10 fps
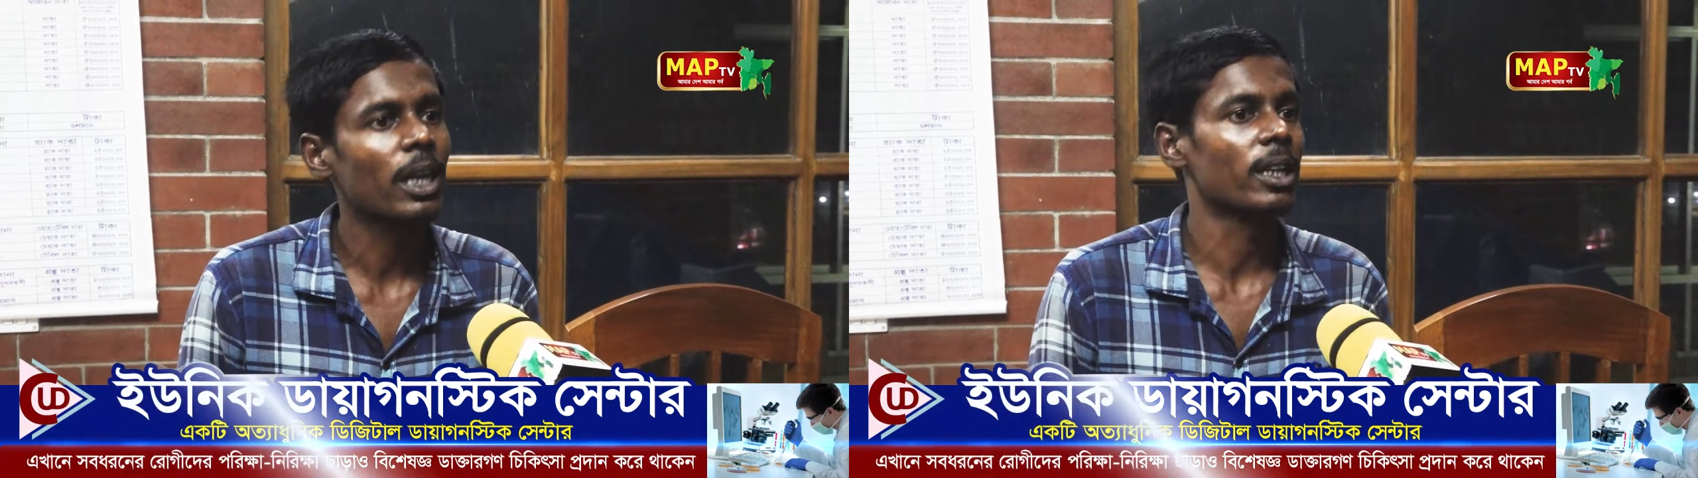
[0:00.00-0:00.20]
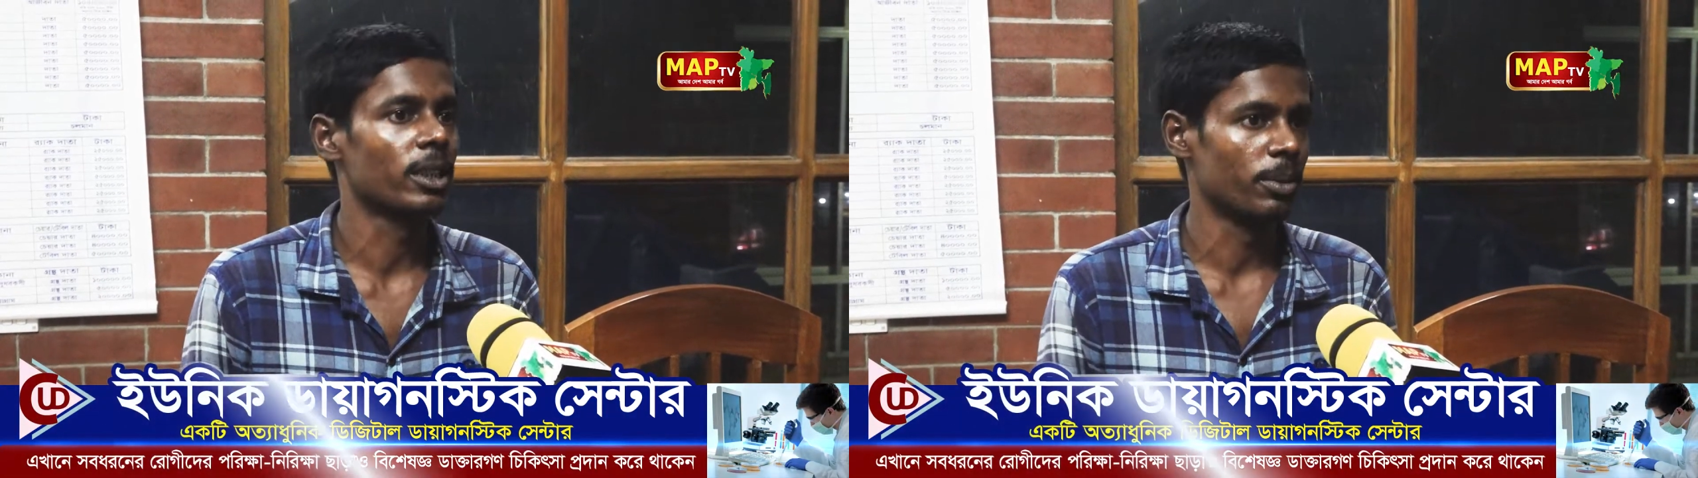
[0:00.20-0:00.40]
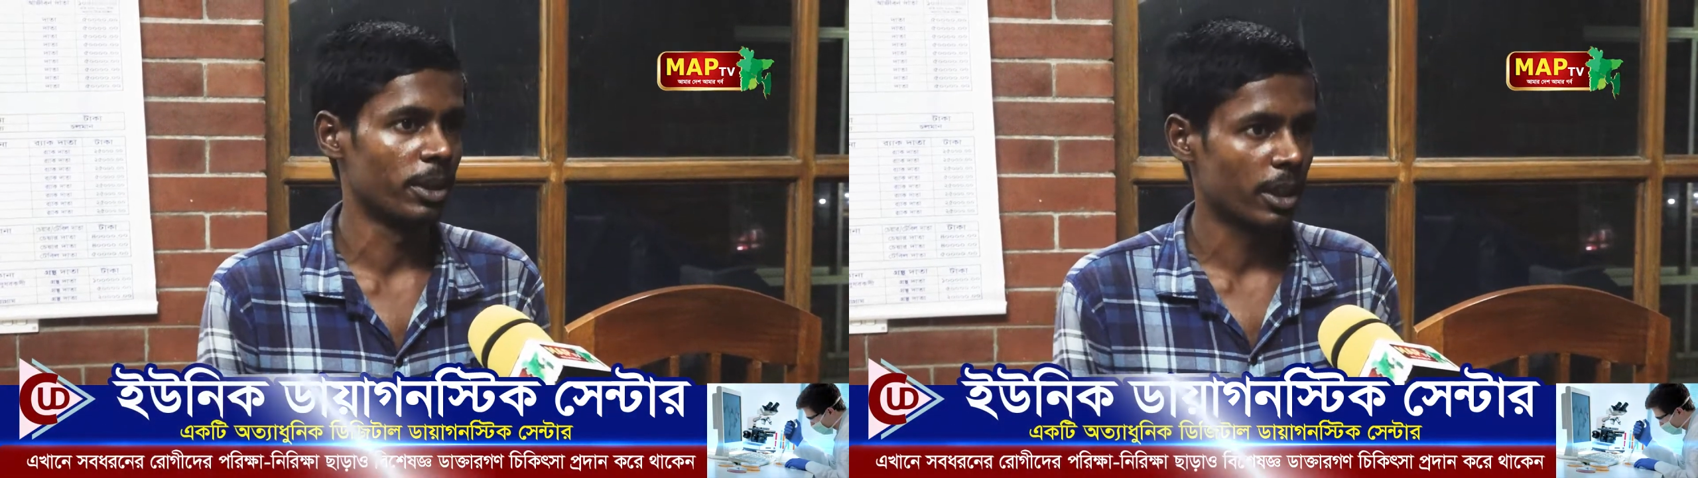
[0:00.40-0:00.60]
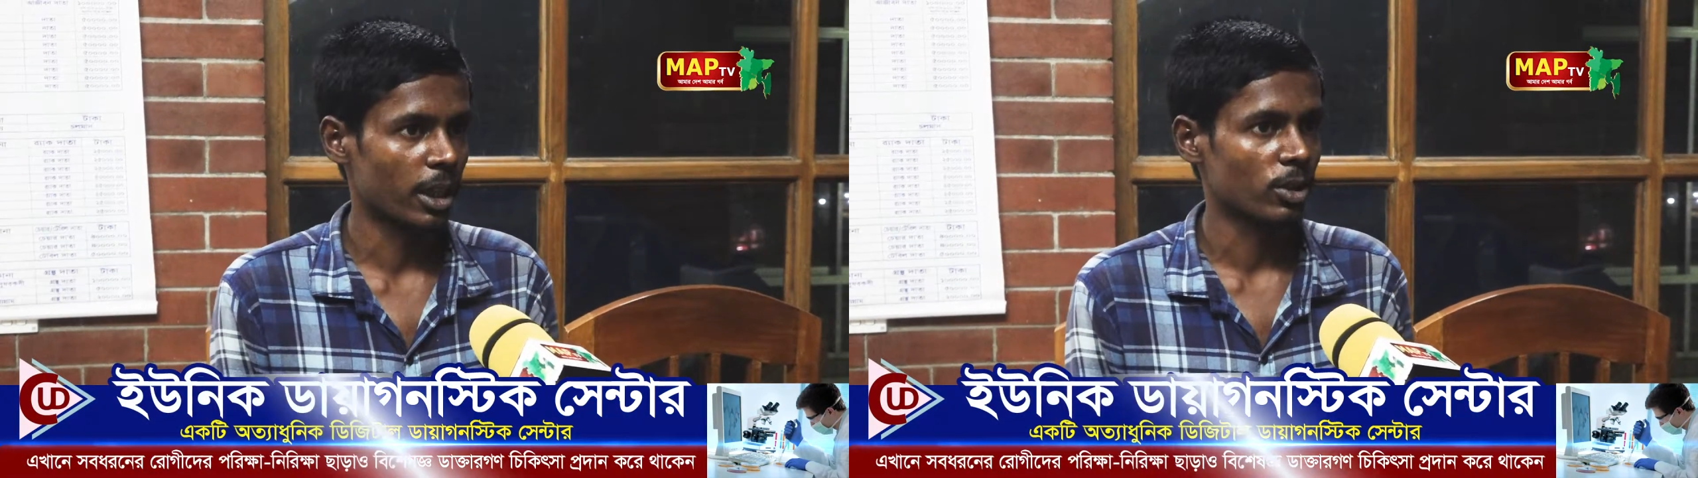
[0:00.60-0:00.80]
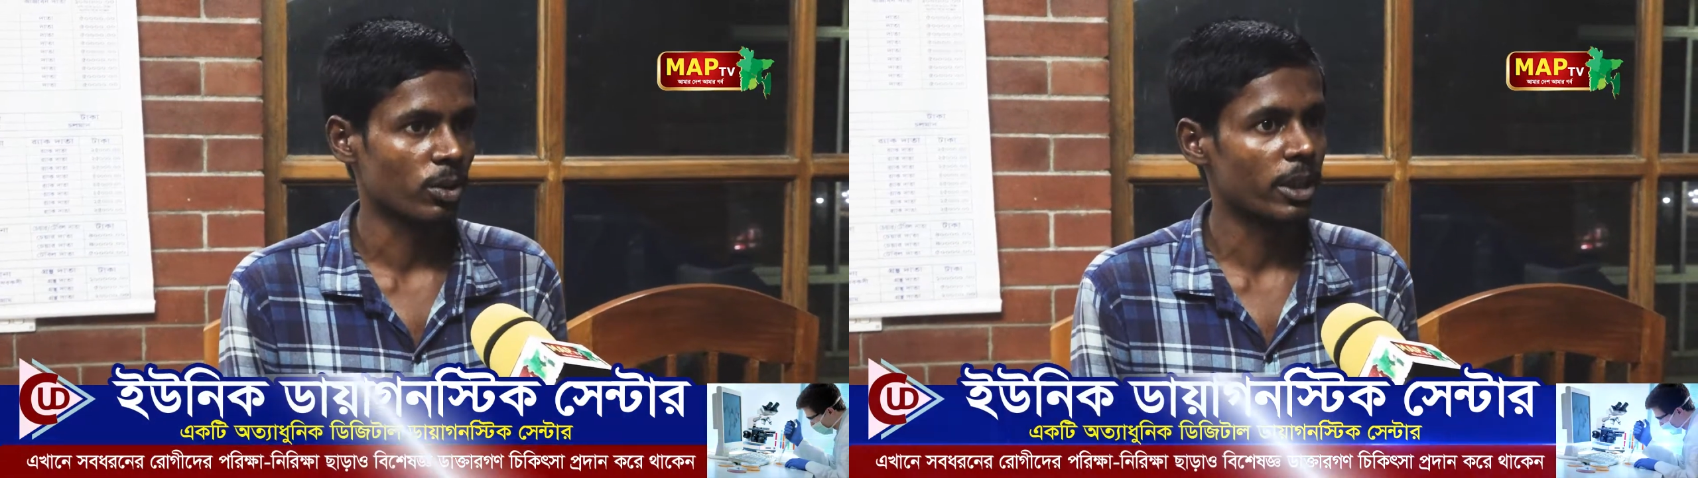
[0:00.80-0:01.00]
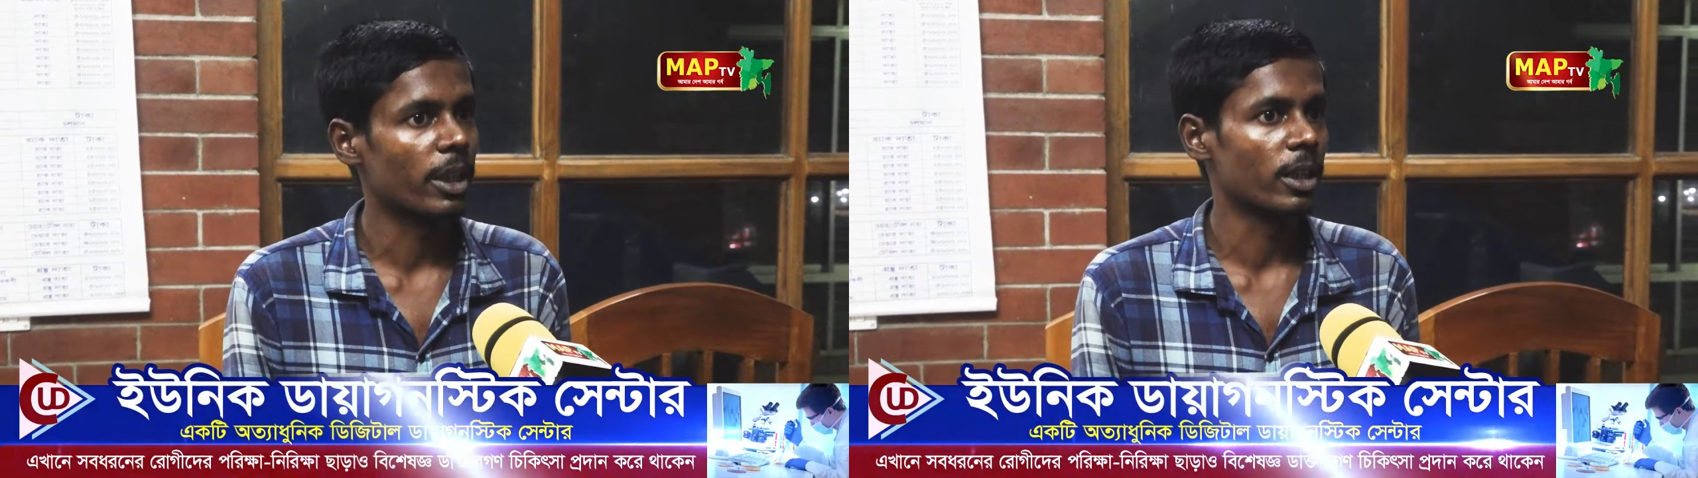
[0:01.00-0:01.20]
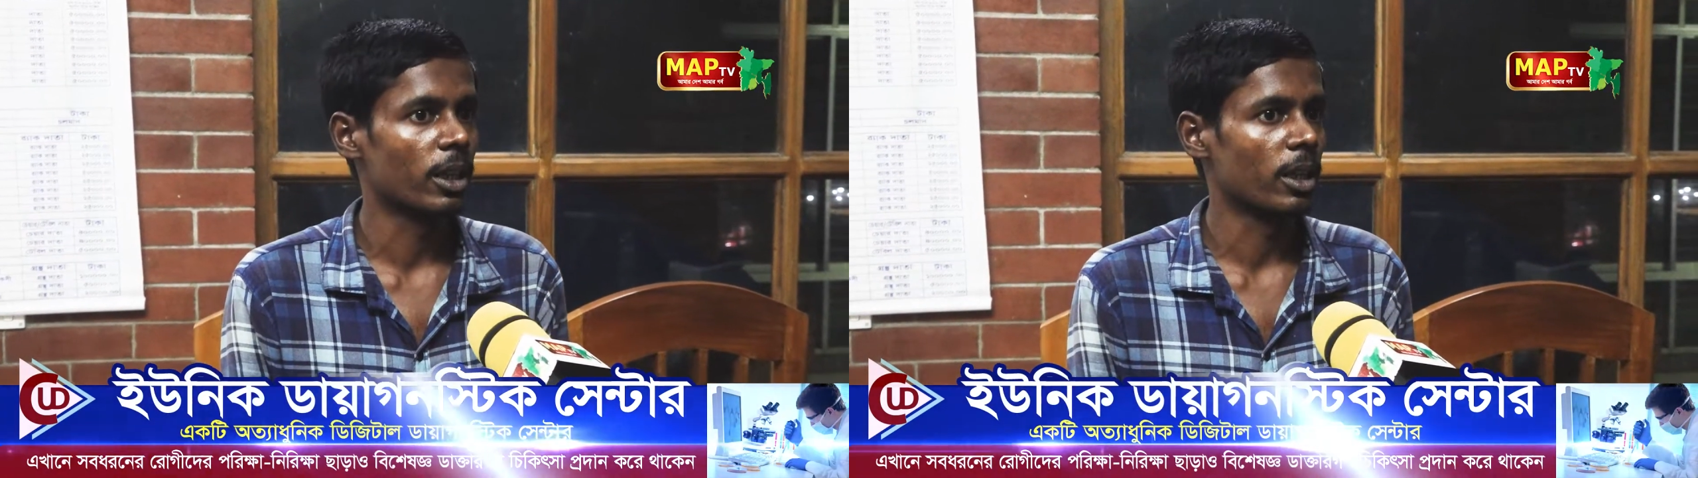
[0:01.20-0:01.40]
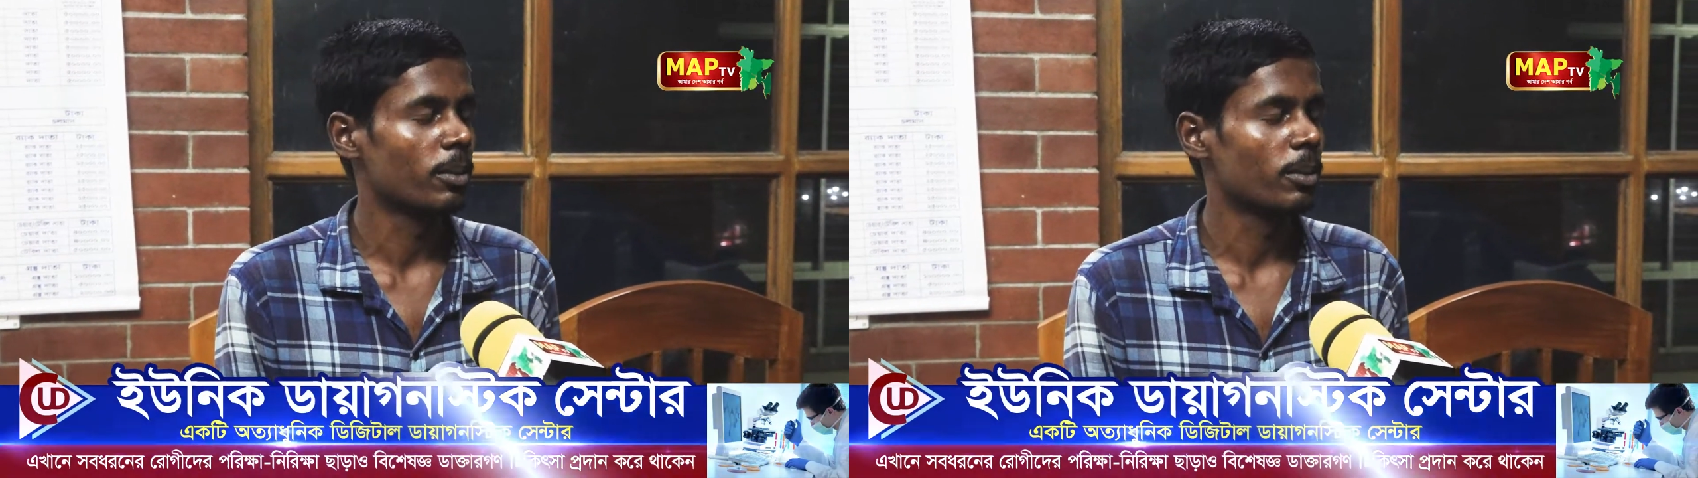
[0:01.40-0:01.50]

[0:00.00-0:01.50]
চাকরিজীবী যারা আসুন এরাই